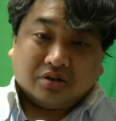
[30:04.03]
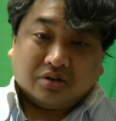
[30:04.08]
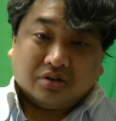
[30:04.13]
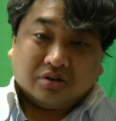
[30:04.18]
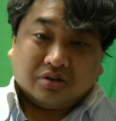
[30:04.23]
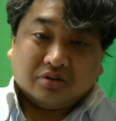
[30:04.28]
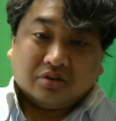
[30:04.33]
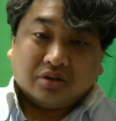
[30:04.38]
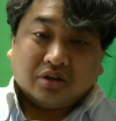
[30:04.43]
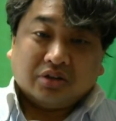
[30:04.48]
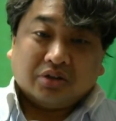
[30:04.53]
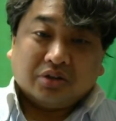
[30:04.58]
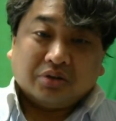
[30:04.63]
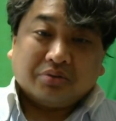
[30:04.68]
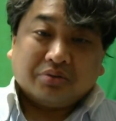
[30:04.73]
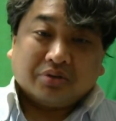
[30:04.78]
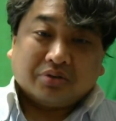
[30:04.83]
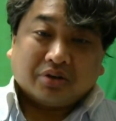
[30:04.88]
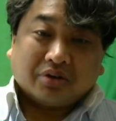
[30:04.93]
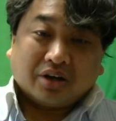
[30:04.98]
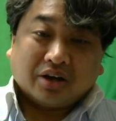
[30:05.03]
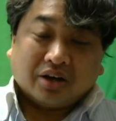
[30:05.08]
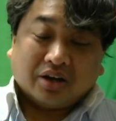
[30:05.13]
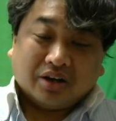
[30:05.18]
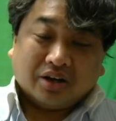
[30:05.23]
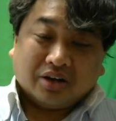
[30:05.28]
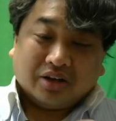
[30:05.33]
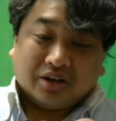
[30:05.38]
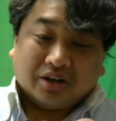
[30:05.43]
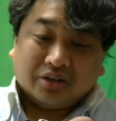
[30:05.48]
いあ大丈夫これ
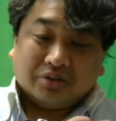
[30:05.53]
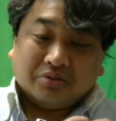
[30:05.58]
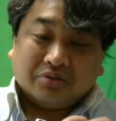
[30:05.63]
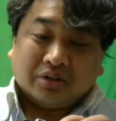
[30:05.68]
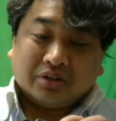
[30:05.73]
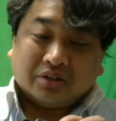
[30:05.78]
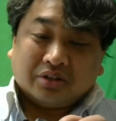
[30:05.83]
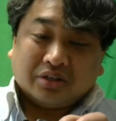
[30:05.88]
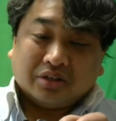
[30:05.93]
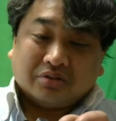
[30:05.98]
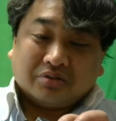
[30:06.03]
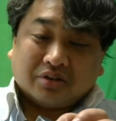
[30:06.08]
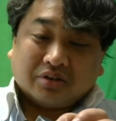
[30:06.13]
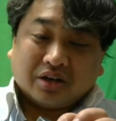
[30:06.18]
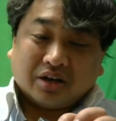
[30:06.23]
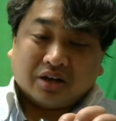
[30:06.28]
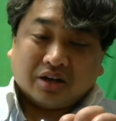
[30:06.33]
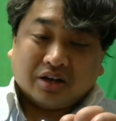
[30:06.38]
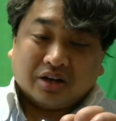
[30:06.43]
えどうなってんのこれ